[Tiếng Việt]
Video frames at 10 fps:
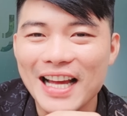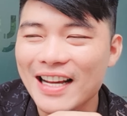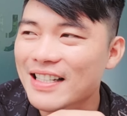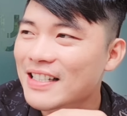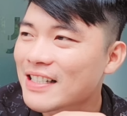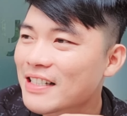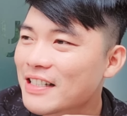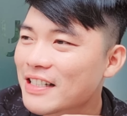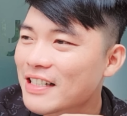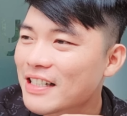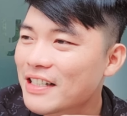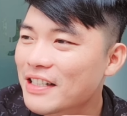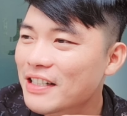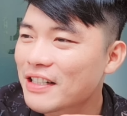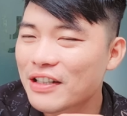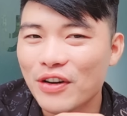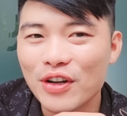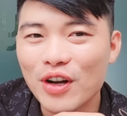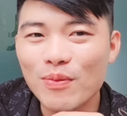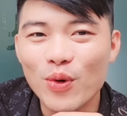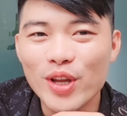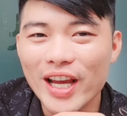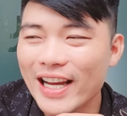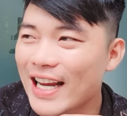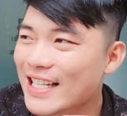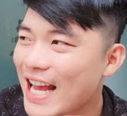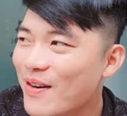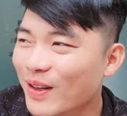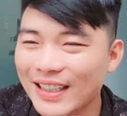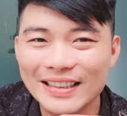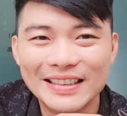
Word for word: ta coi nó có mùi vị ra sao hả